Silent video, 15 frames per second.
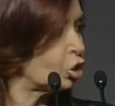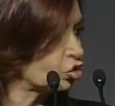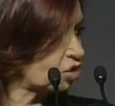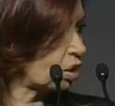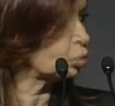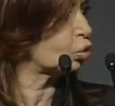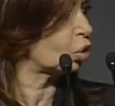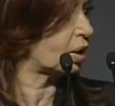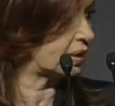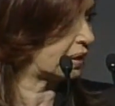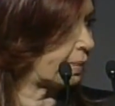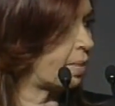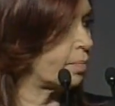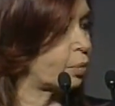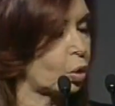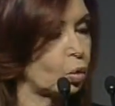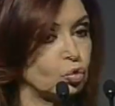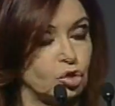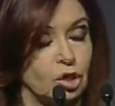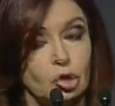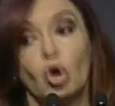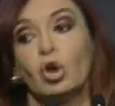en los autos que estaban
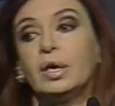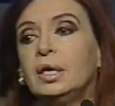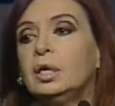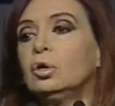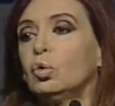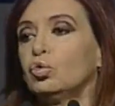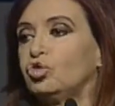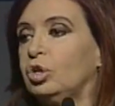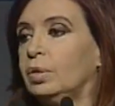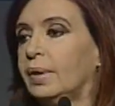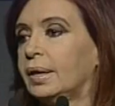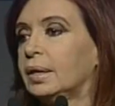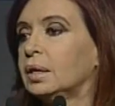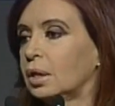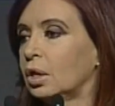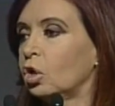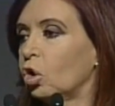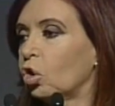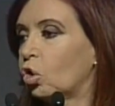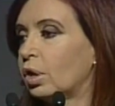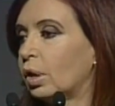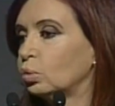produciendo, inclusive
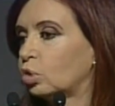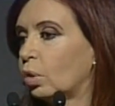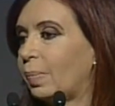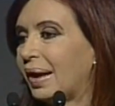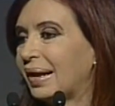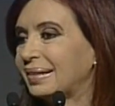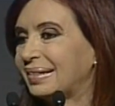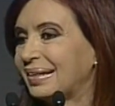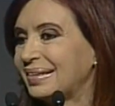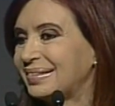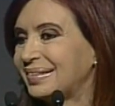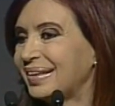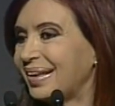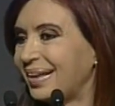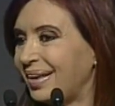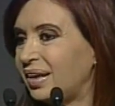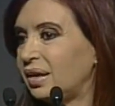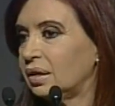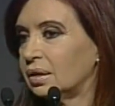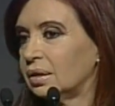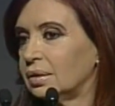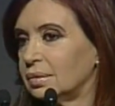con autopartes
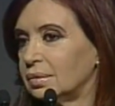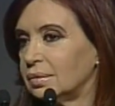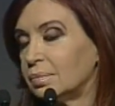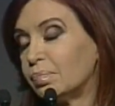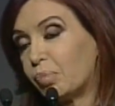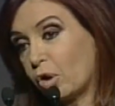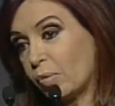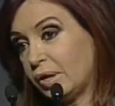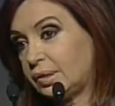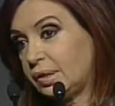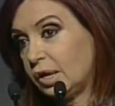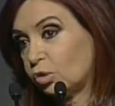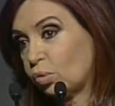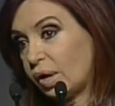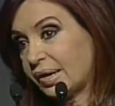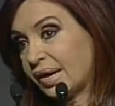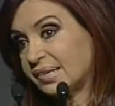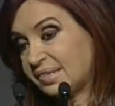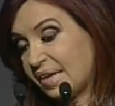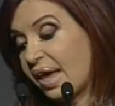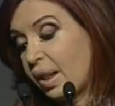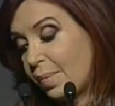y prometiendo
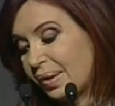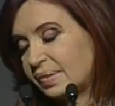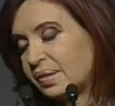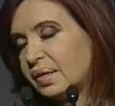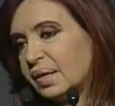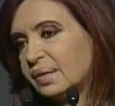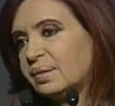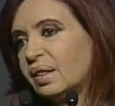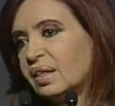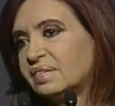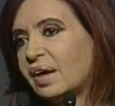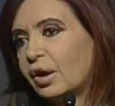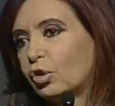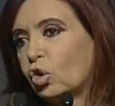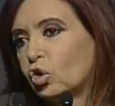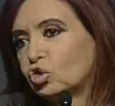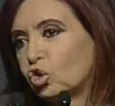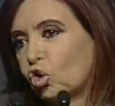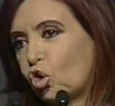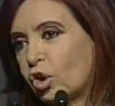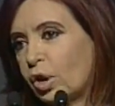alcanzar a partir de este desarrollo